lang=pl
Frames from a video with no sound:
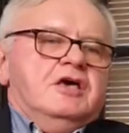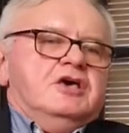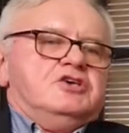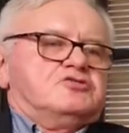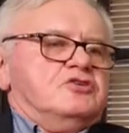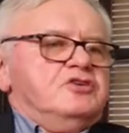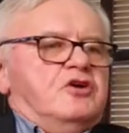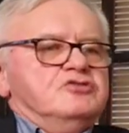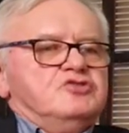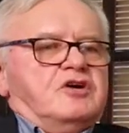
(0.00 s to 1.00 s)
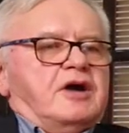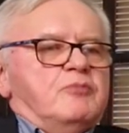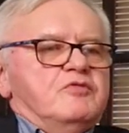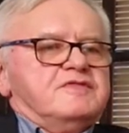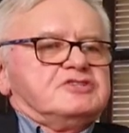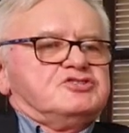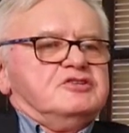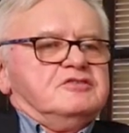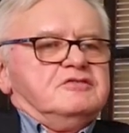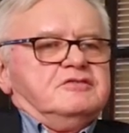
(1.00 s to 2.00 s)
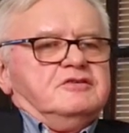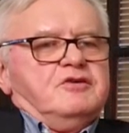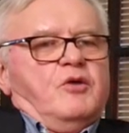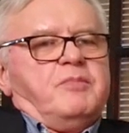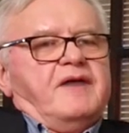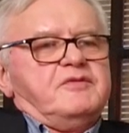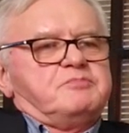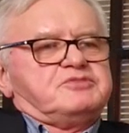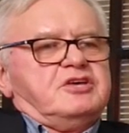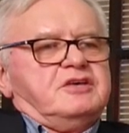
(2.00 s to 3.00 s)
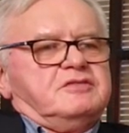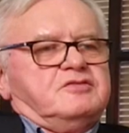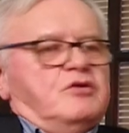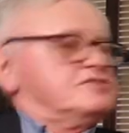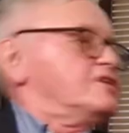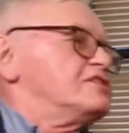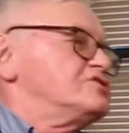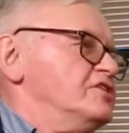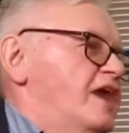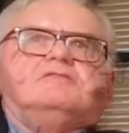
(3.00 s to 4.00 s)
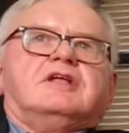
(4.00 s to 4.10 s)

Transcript: I to nie chodzi o kamuflaż, czy y, obawy przed oskarżeniami.